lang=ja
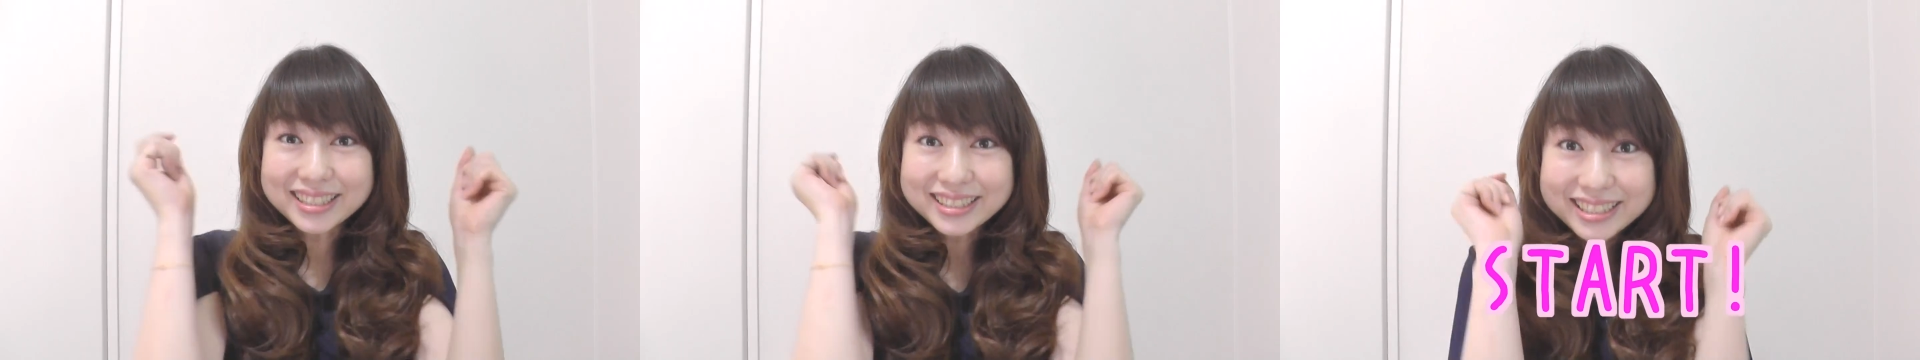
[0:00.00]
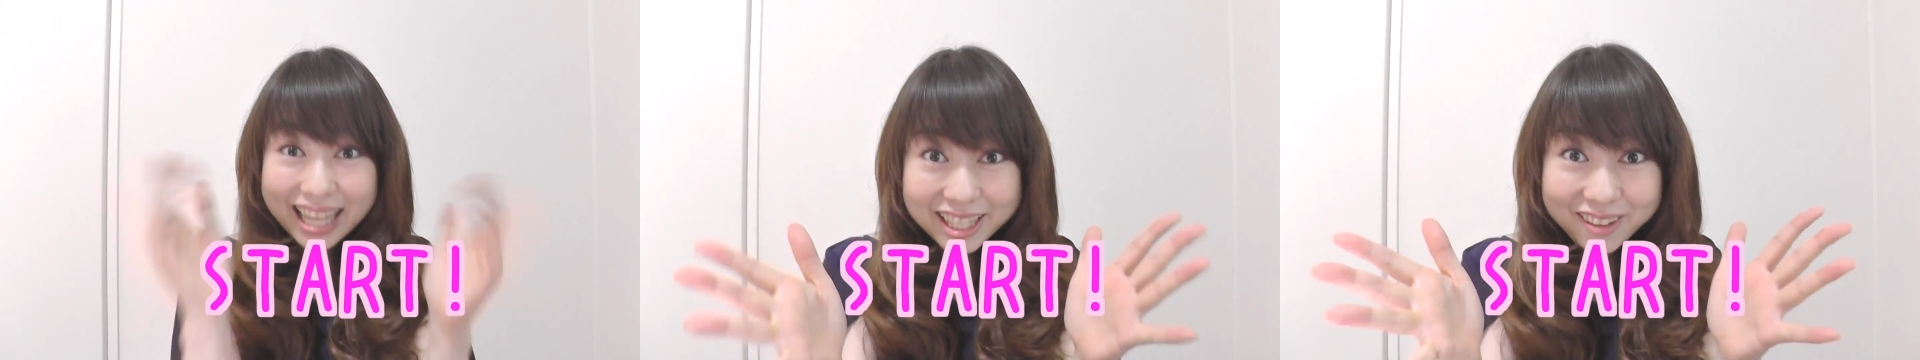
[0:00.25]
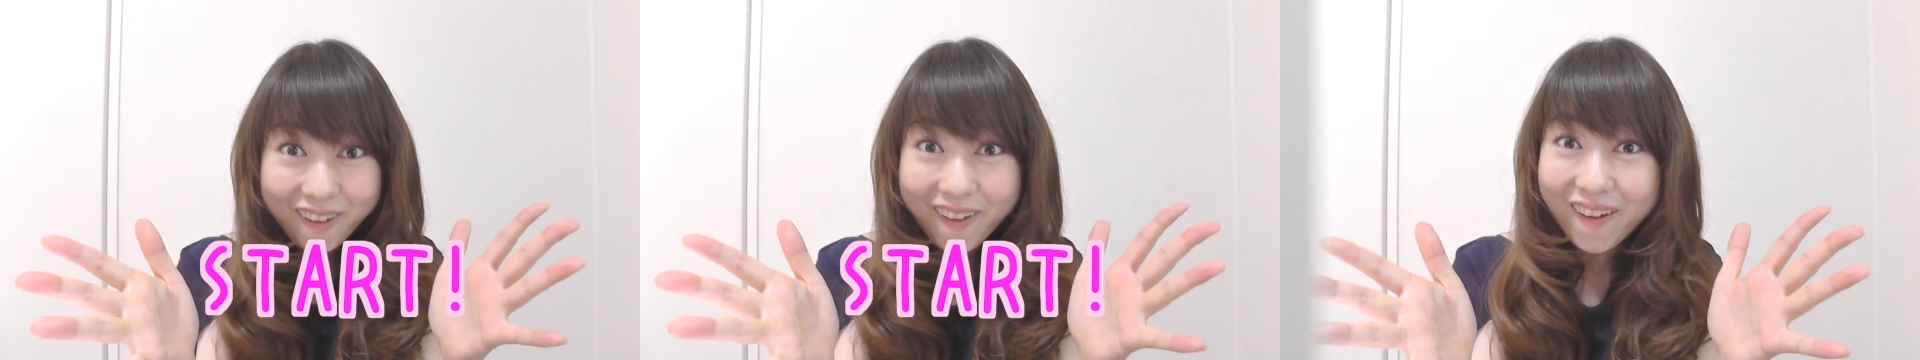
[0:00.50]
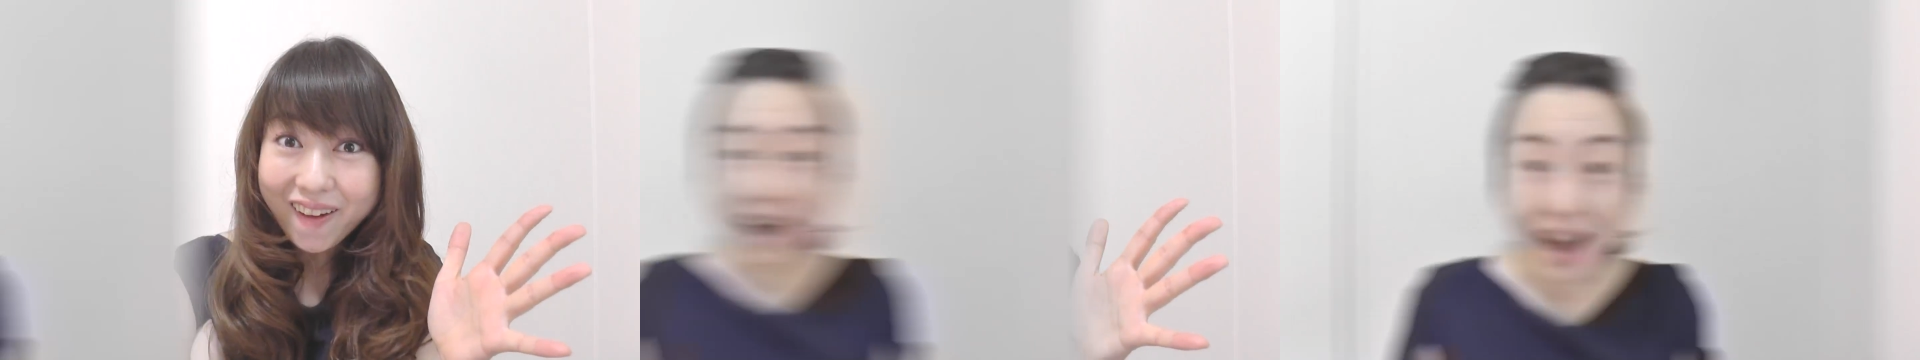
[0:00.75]
ス
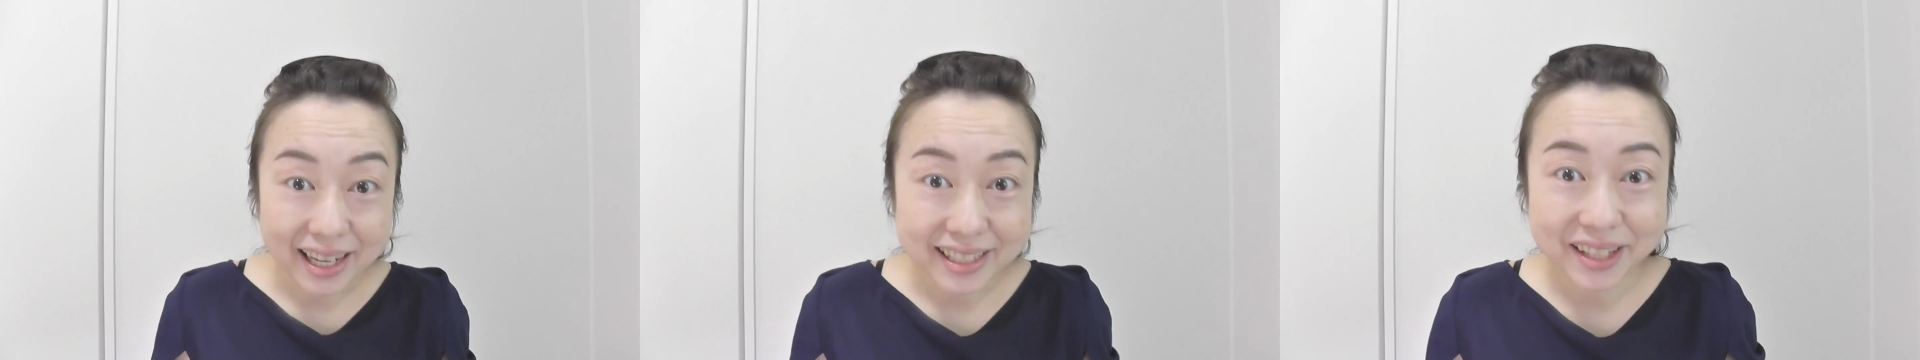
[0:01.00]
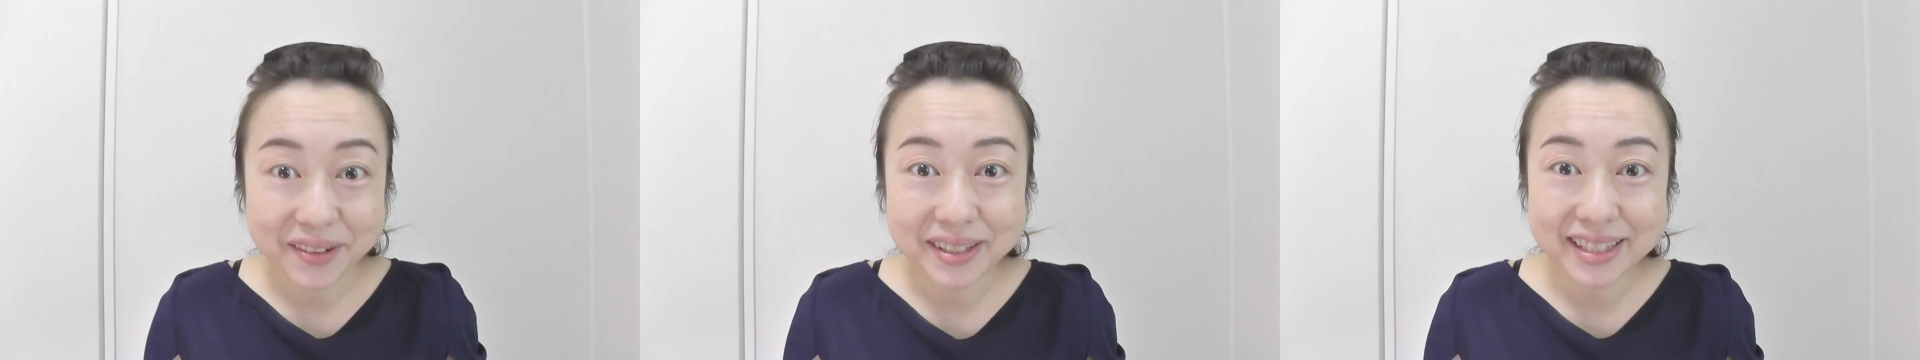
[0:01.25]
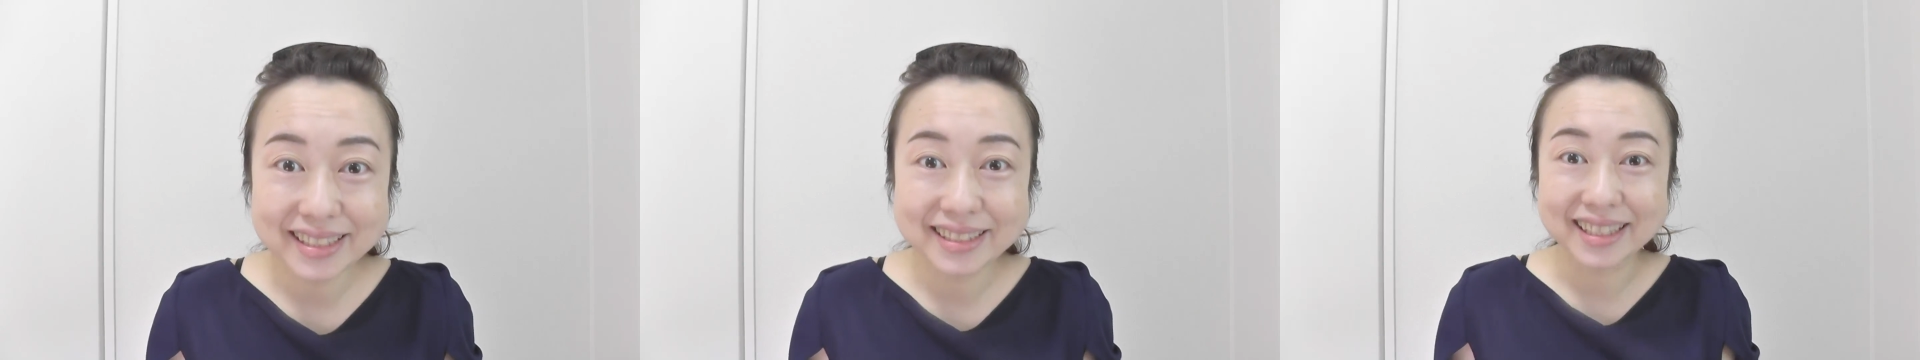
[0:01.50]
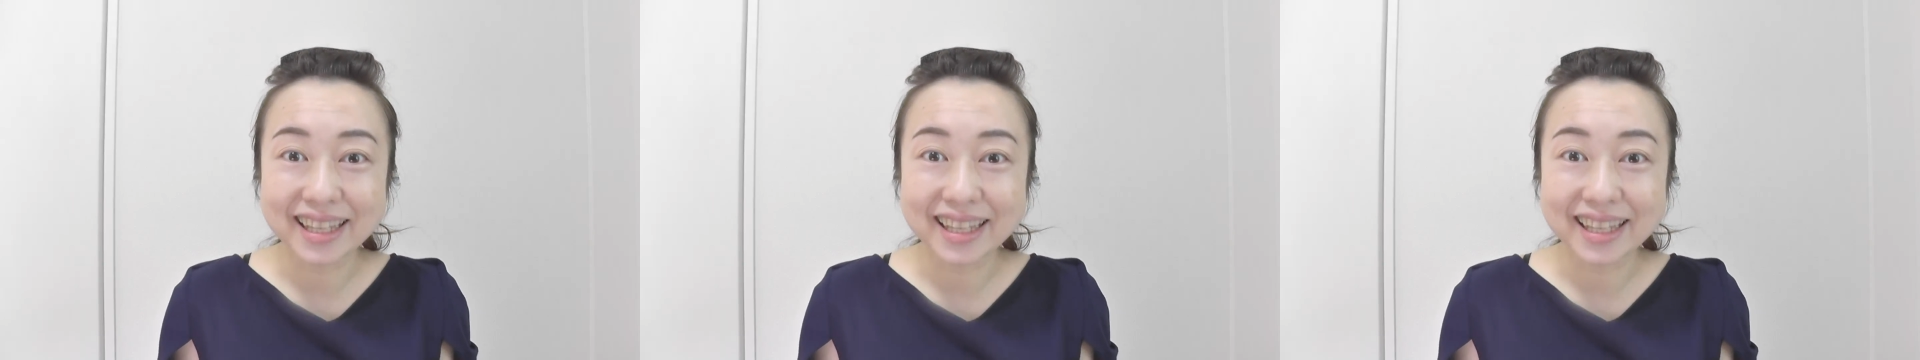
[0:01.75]
タートはい、ではです